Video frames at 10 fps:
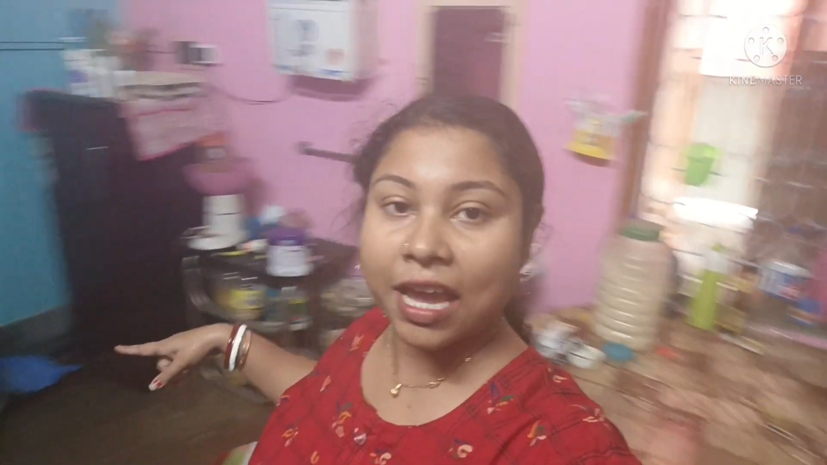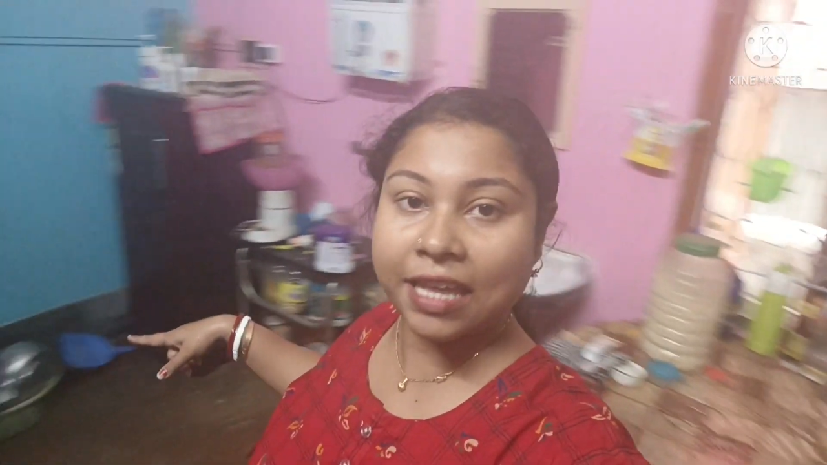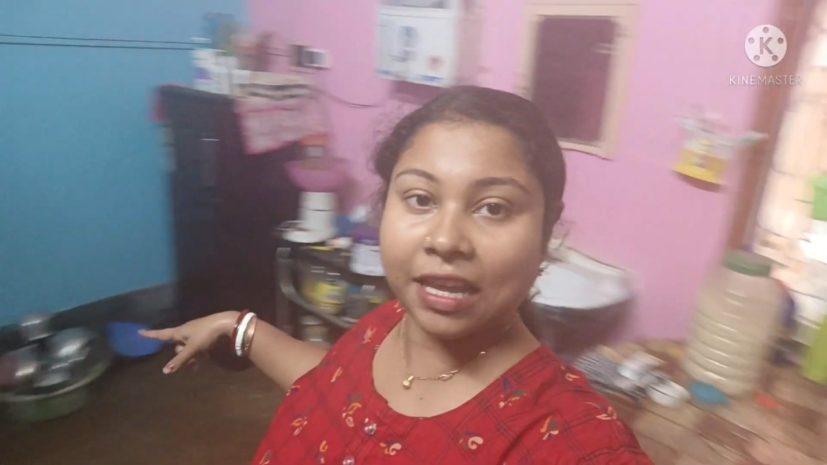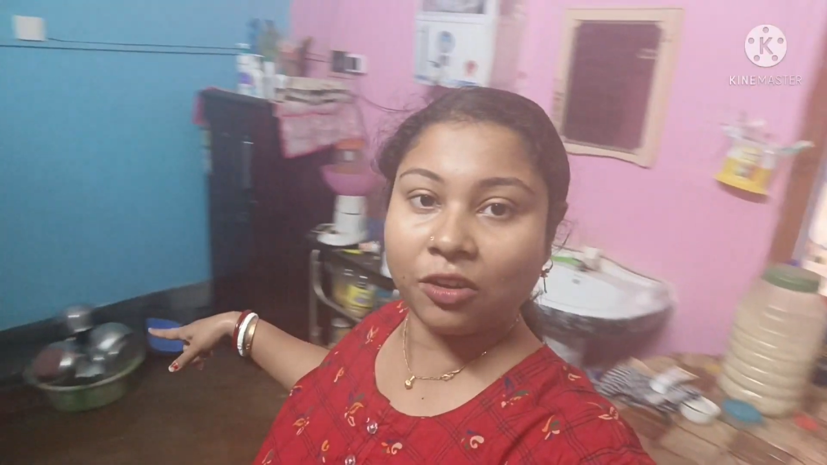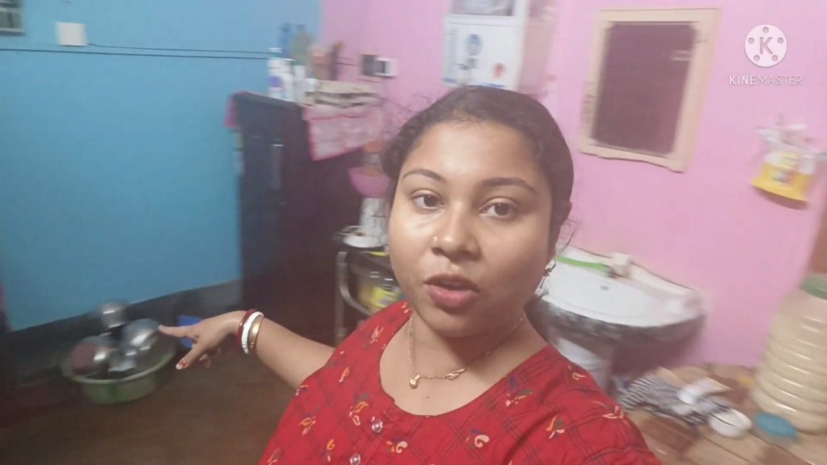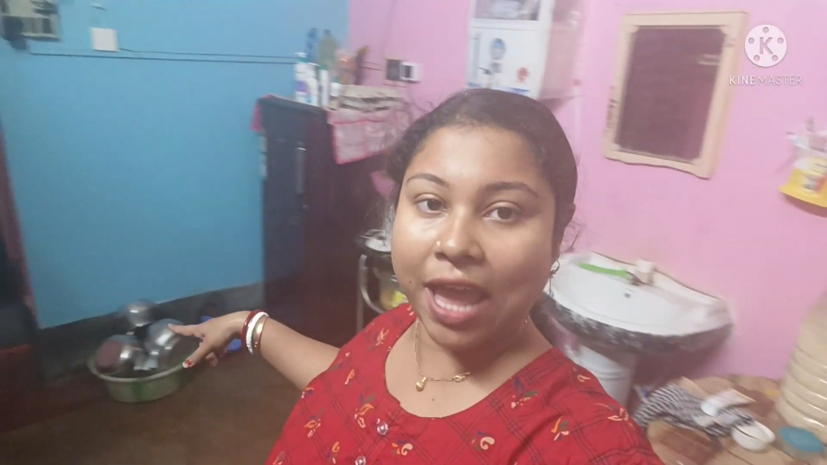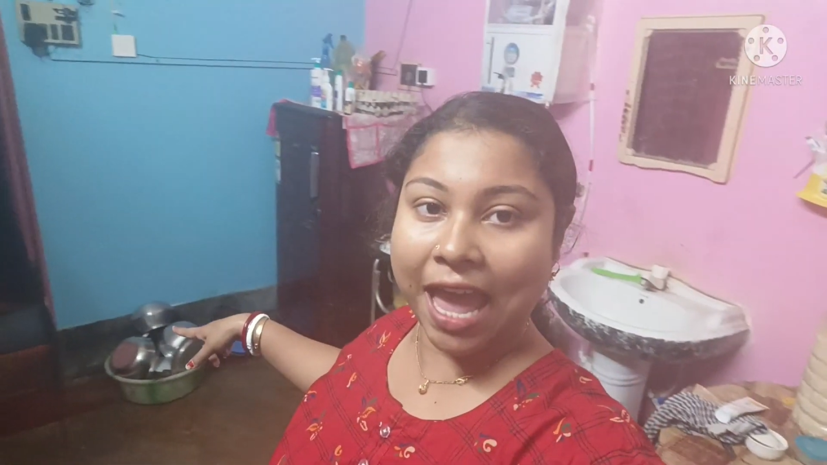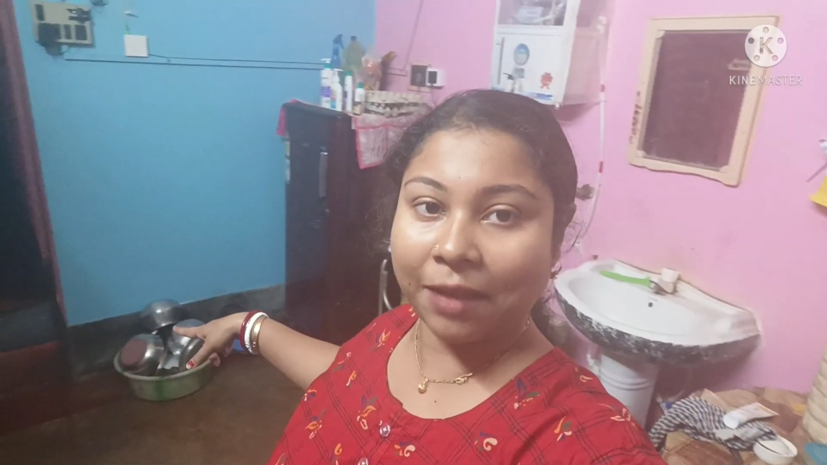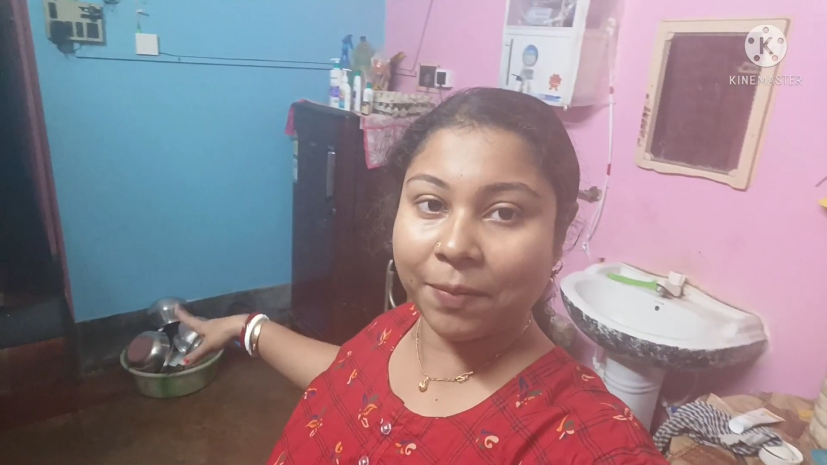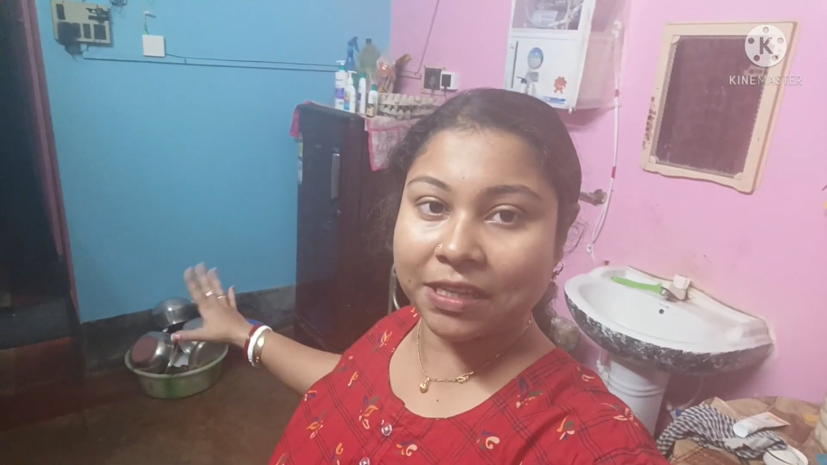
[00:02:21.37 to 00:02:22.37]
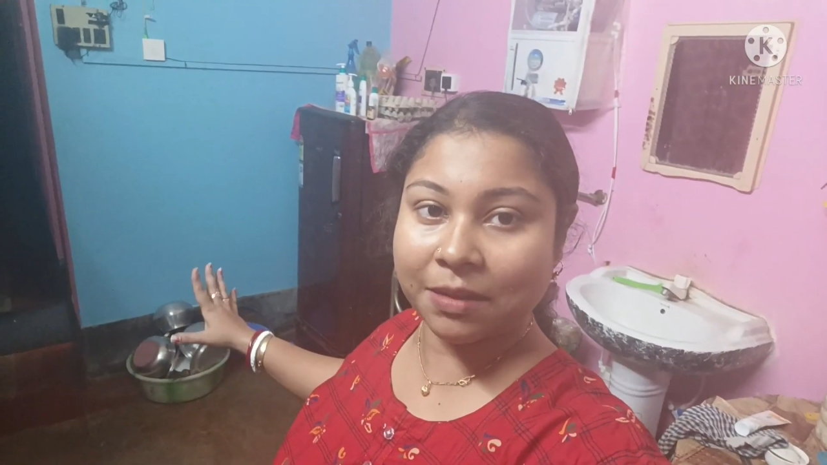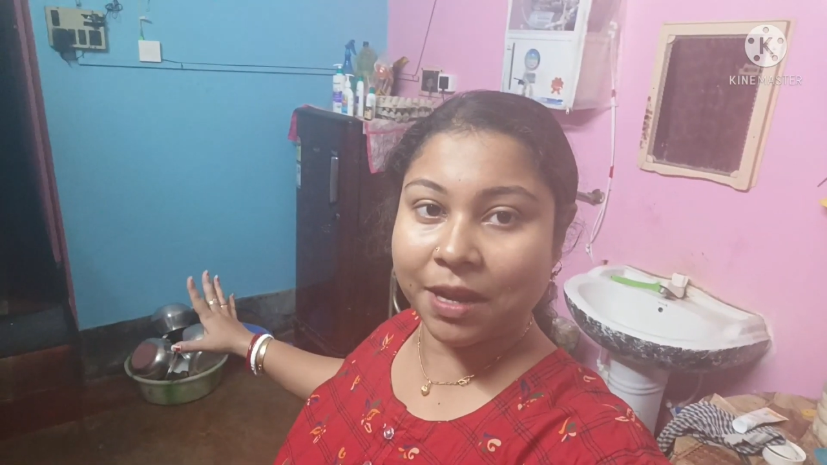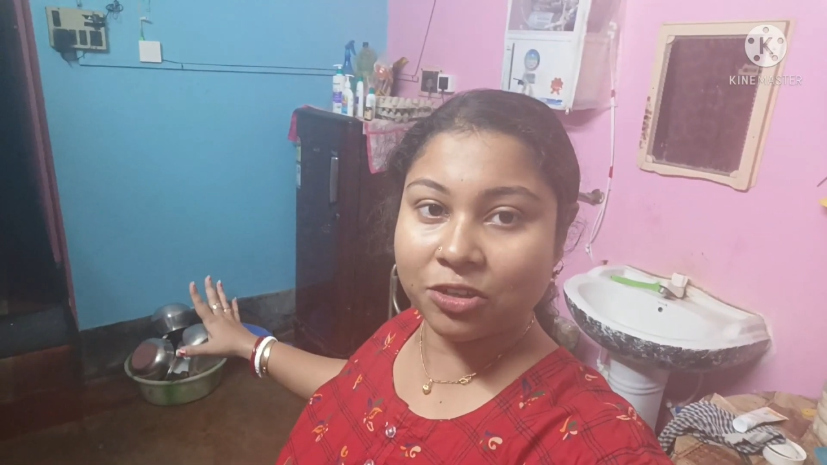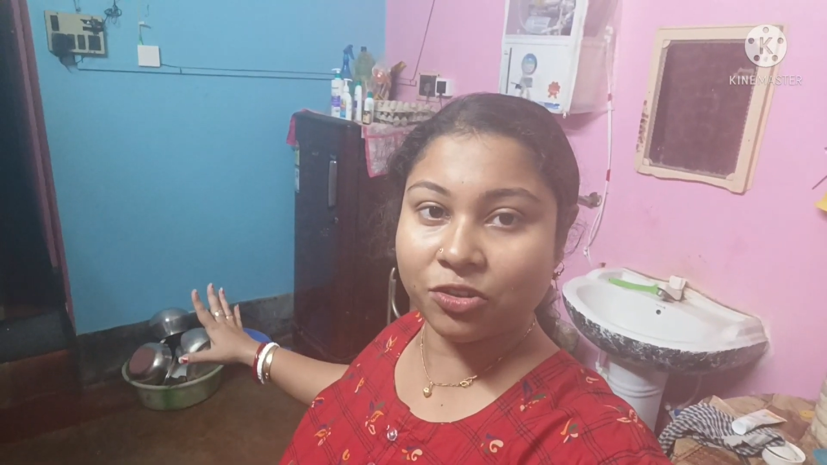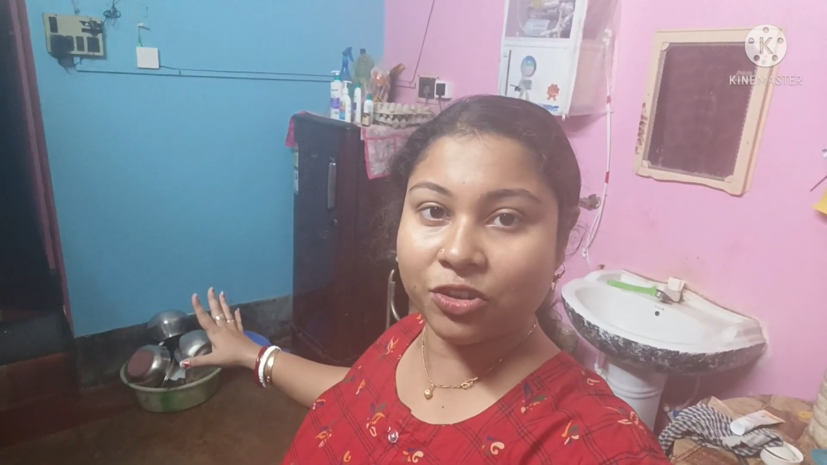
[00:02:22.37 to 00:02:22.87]
এই দেখো এক পাজা
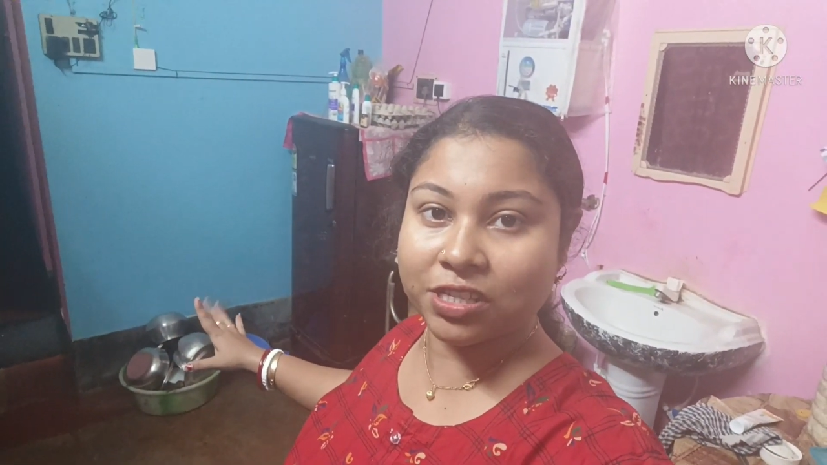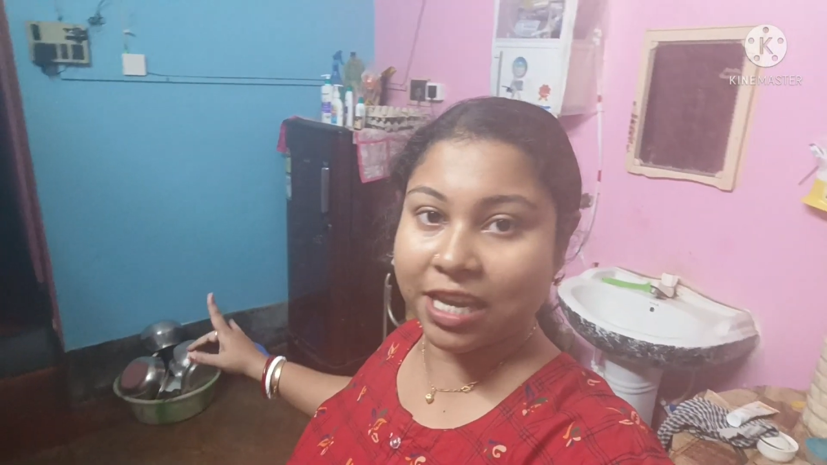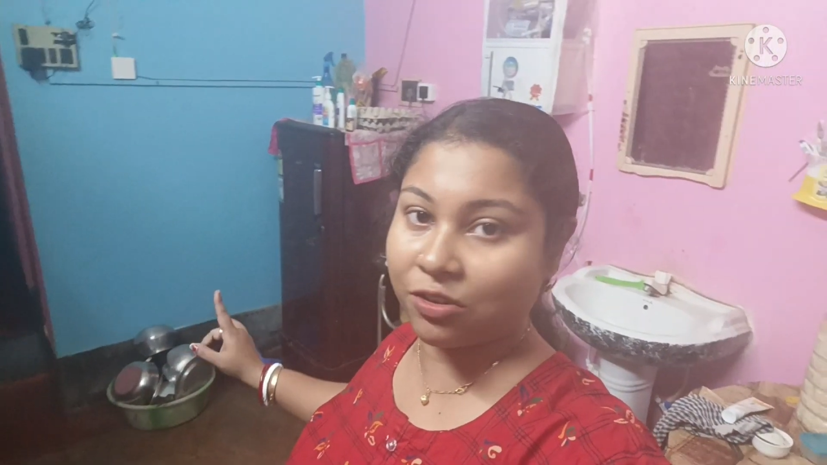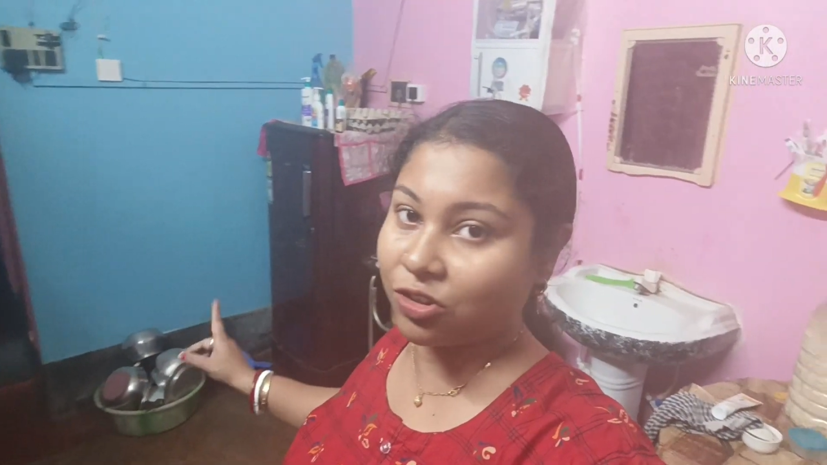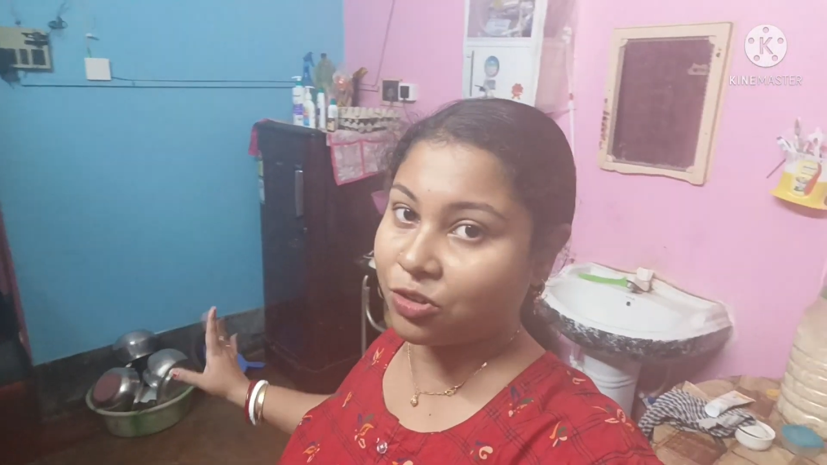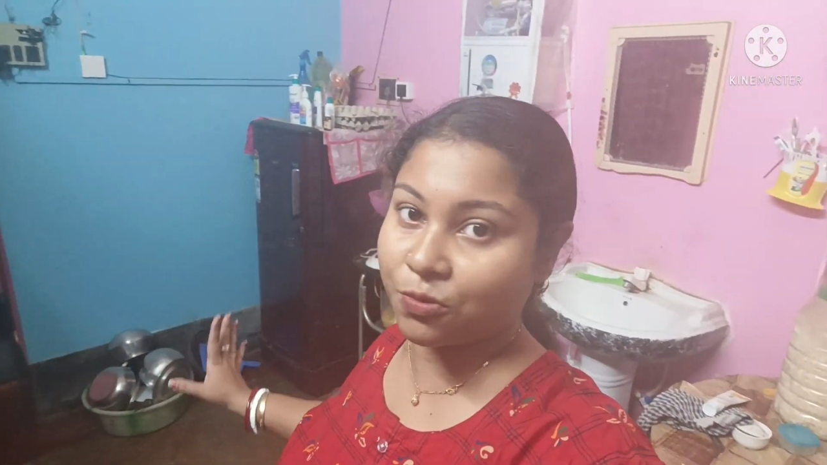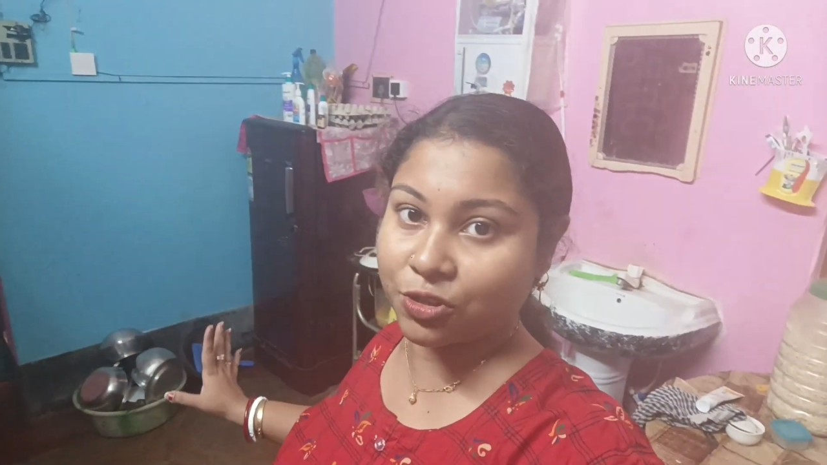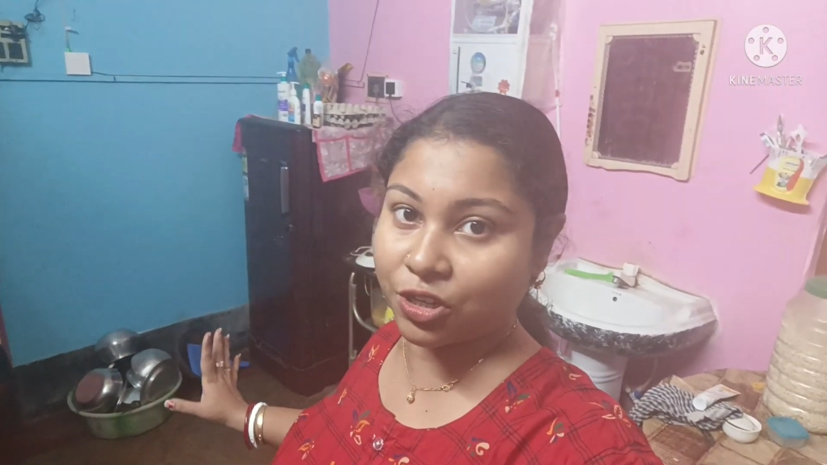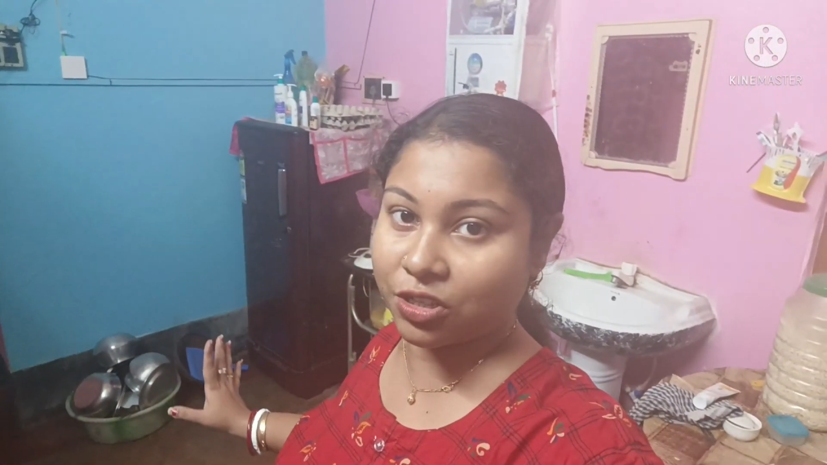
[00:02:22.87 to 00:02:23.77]
বাসন হয়েছে এগুলো সমস্ত